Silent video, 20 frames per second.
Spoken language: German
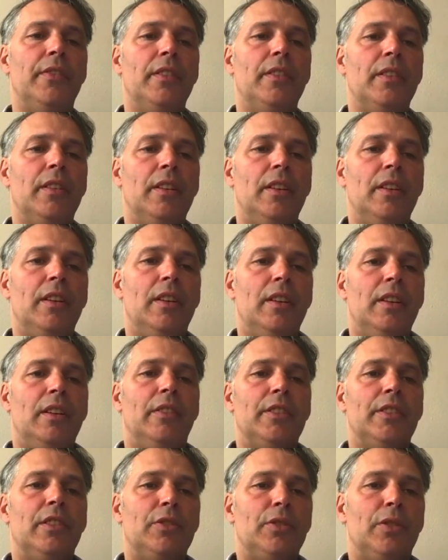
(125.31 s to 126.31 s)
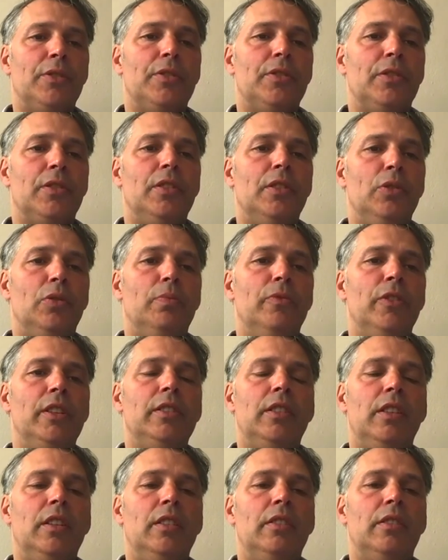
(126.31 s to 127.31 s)
was ja sonst in die Umwelt geht,
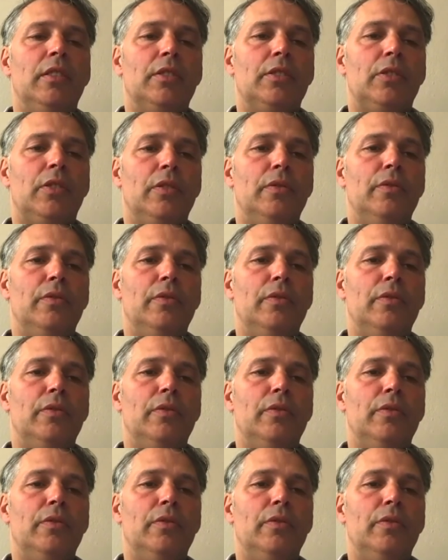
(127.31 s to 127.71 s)
das, können,